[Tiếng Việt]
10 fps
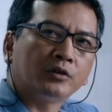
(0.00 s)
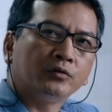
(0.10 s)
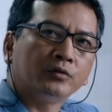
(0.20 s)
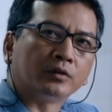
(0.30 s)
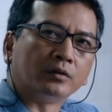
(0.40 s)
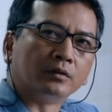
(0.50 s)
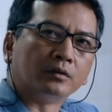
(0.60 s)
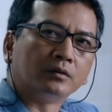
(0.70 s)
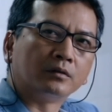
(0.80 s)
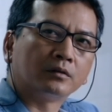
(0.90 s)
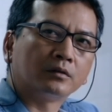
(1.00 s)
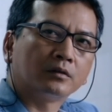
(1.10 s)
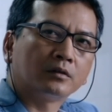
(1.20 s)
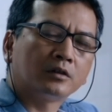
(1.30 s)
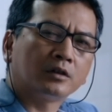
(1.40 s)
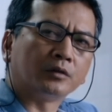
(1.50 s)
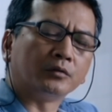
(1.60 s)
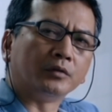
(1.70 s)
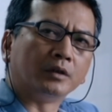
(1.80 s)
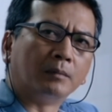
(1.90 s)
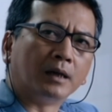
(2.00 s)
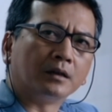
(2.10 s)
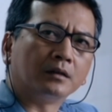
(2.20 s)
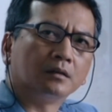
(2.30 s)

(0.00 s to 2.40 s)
muốn nói hung thủ chính là một người phụ nữ.